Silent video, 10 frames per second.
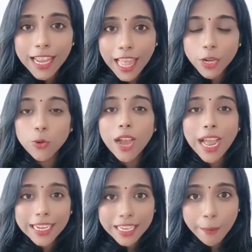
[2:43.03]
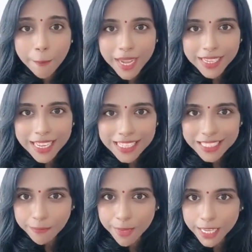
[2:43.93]
Lalu ada marga
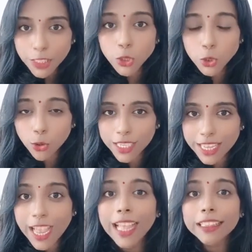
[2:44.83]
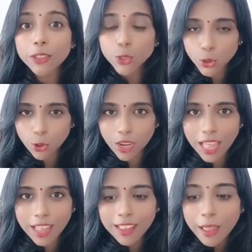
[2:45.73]
sembiring Cholia atau
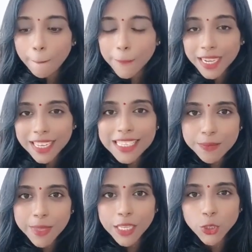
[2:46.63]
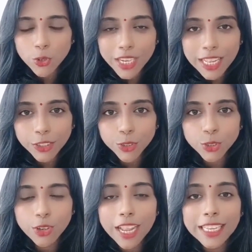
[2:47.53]
Chola. Marga sembiring Cholia atau
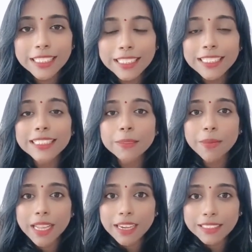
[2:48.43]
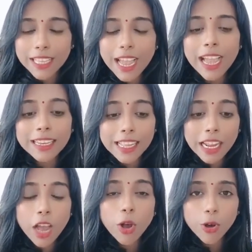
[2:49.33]
Chola ini sebenarnya
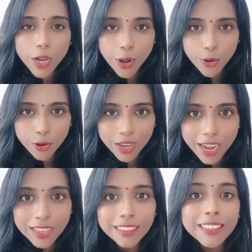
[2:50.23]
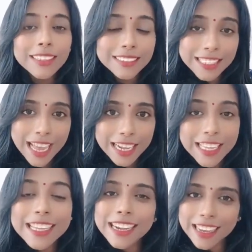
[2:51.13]
adalah orang-orang
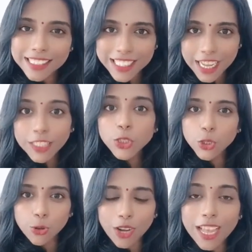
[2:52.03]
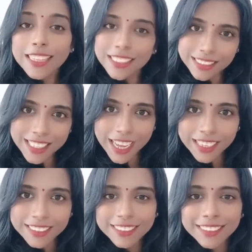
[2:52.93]
dari kerajaan Chola India